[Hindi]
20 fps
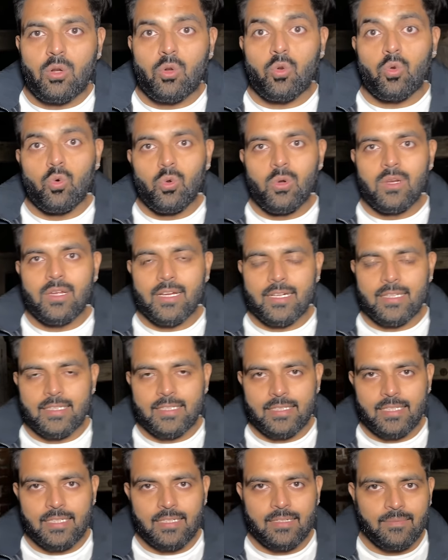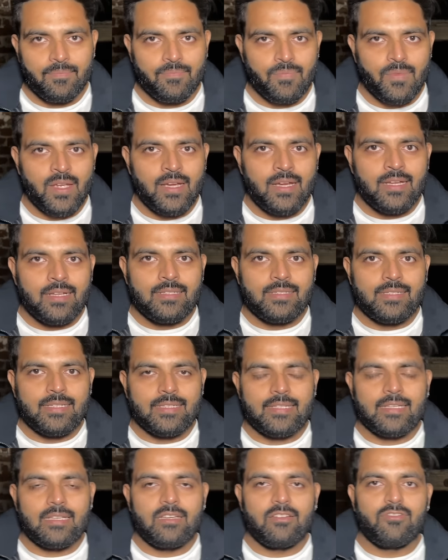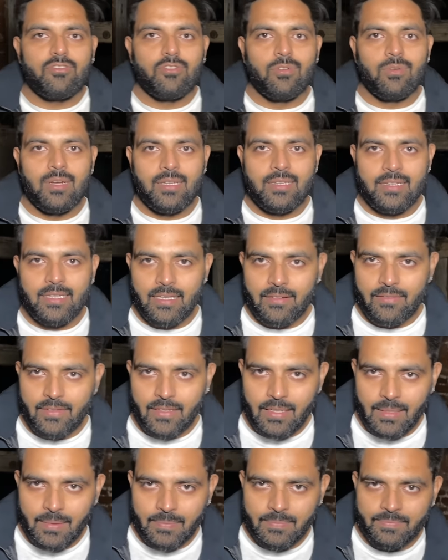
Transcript: रूल करते थे जैसे कि फूलन देवी